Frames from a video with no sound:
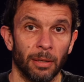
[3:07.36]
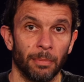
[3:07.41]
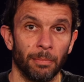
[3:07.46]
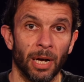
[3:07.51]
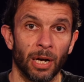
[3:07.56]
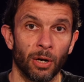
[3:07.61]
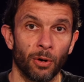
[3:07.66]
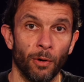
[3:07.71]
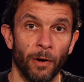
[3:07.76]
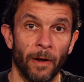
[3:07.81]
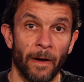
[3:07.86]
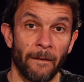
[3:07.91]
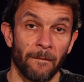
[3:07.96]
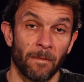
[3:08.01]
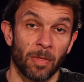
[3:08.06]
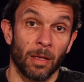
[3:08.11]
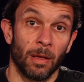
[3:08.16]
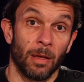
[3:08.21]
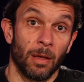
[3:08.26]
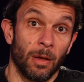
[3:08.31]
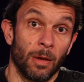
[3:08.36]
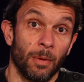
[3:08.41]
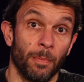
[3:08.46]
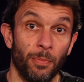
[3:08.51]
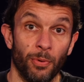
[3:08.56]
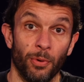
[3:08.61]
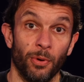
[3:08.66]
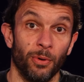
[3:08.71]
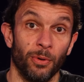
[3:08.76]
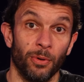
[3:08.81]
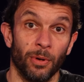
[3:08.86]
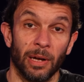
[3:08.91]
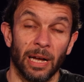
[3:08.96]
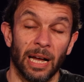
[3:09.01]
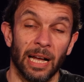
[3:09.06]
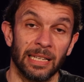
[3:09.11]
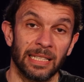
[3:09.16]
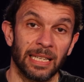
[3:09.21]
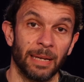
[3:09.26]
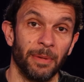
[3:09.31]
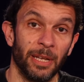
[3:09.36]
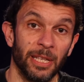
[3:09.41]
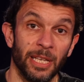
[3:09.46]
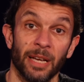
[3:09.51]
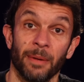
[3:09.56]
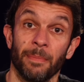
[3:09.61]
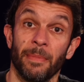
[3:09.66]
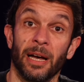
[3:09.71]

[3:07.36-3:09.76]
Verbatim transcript: Barcola peut, à sa manière,